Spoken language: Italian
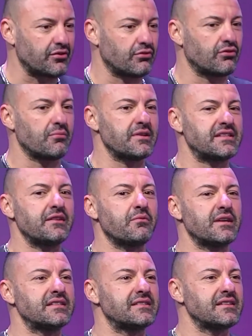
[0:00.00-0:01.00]
altri otto mesi
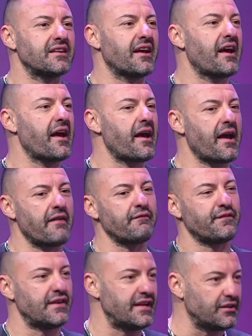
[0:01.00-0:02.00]
di questi
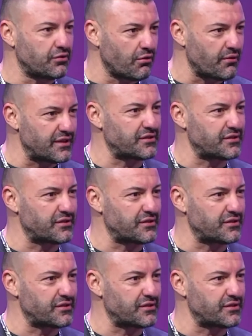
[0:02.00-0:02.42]
finito